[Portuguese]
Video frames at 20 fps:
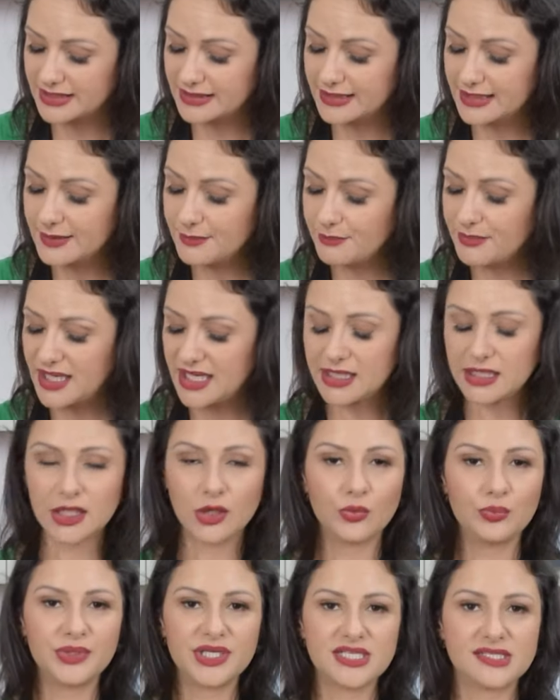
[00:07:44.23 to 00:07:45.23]
Também
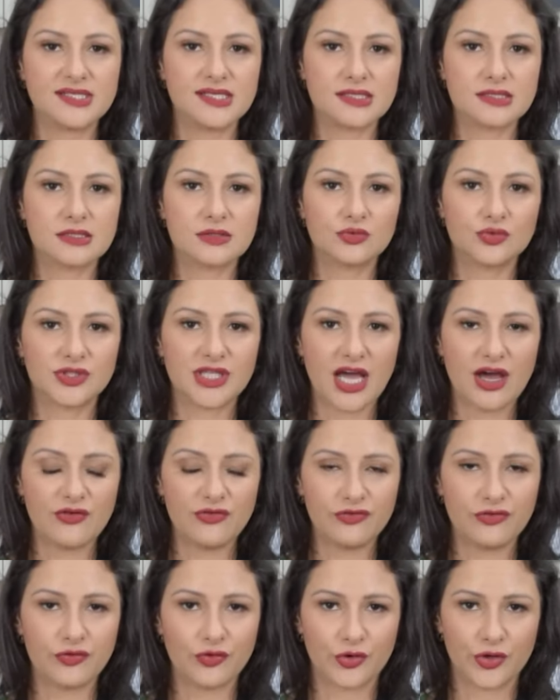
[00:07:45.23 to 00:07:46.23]
não precisa untar a
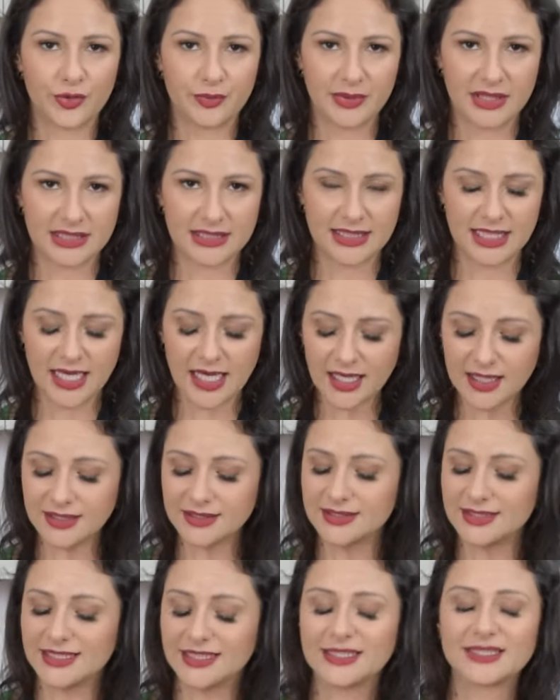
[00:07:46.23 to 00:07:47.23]
forma, tá?